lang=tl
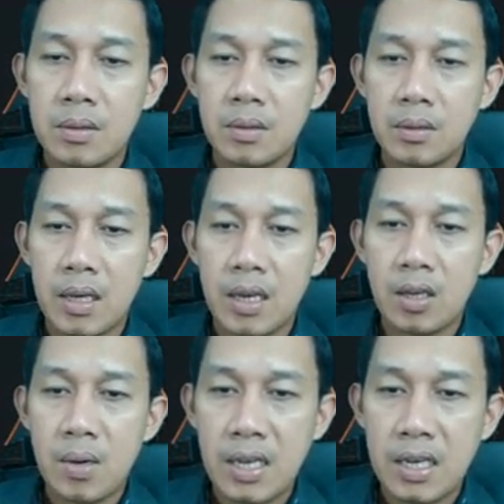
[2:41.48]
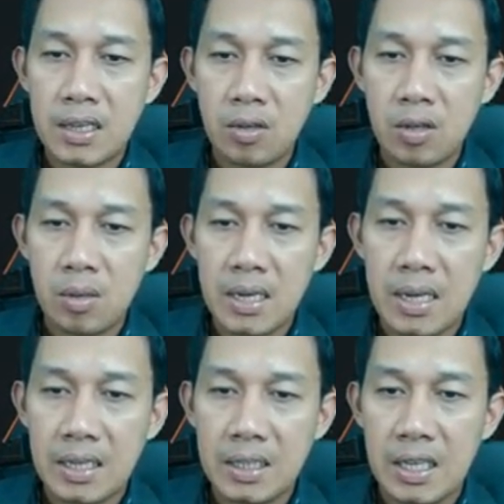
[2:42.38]
okay, kung makikita nyo naman
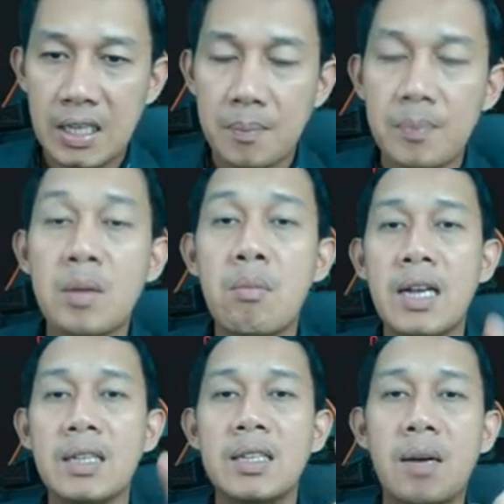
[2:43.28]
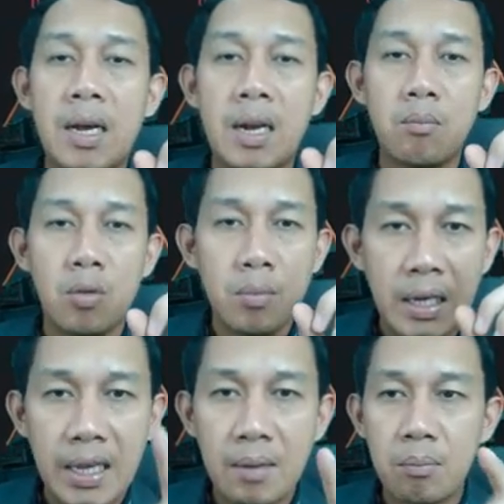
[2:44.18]
nakadikit, maganda para
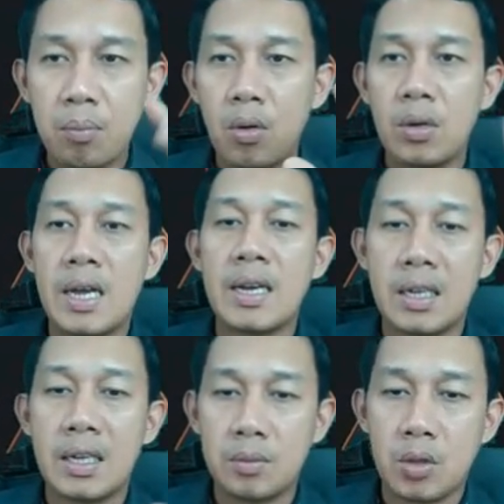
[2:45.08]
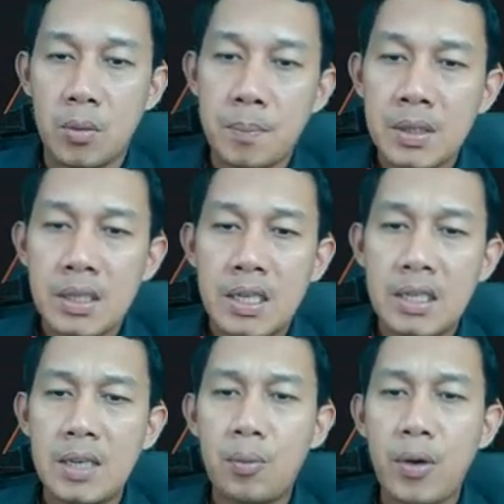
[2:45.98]
bumili po ng crypto.
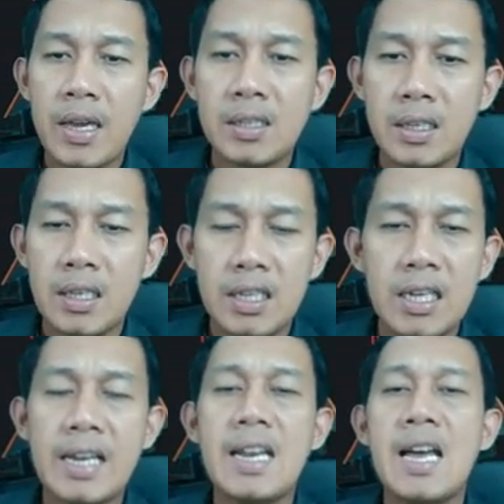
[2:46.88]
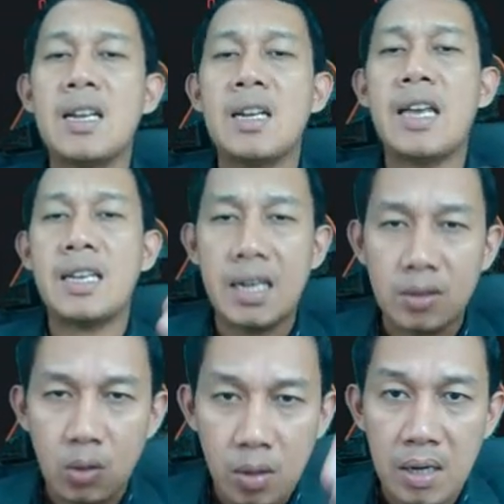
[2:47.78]
Hindi po ex- hindi na kailangan
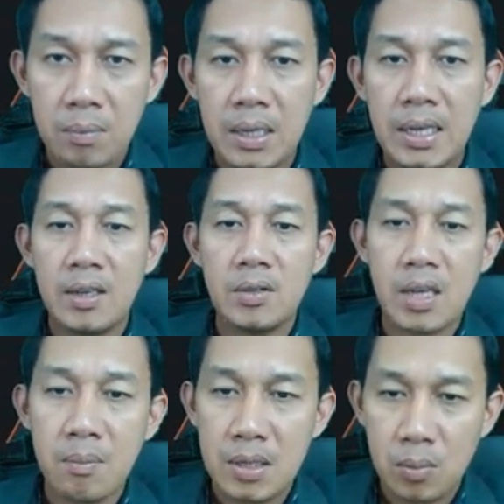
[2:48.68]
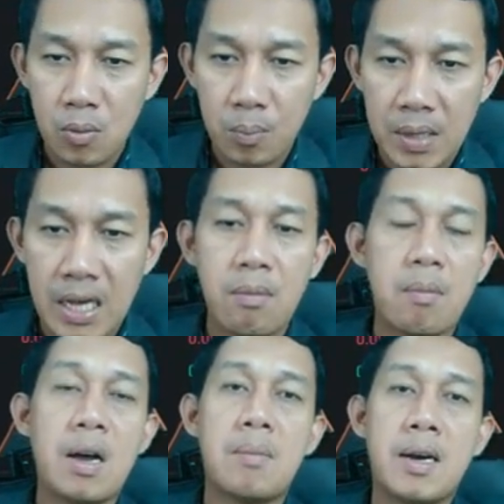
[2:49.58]
eksakto na makabili kayo sa mismong
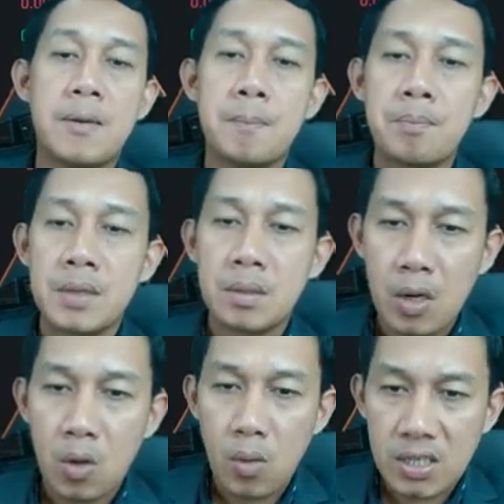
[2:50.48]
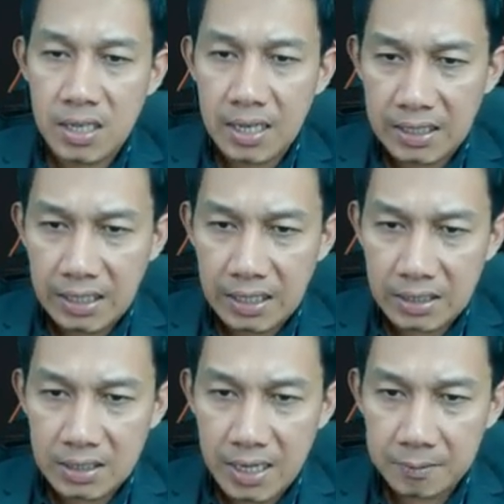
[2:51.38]
pinakamababa. Pero once na nakadikit
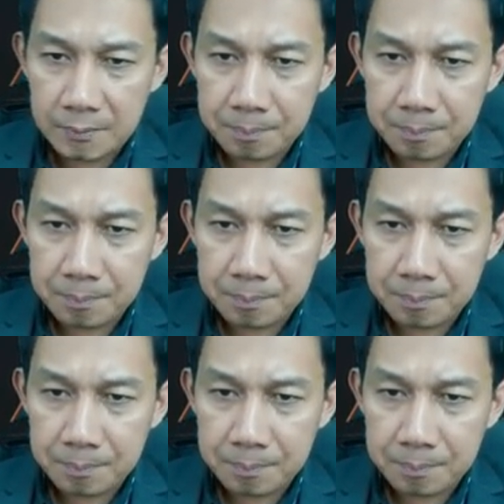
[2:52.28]
diyan,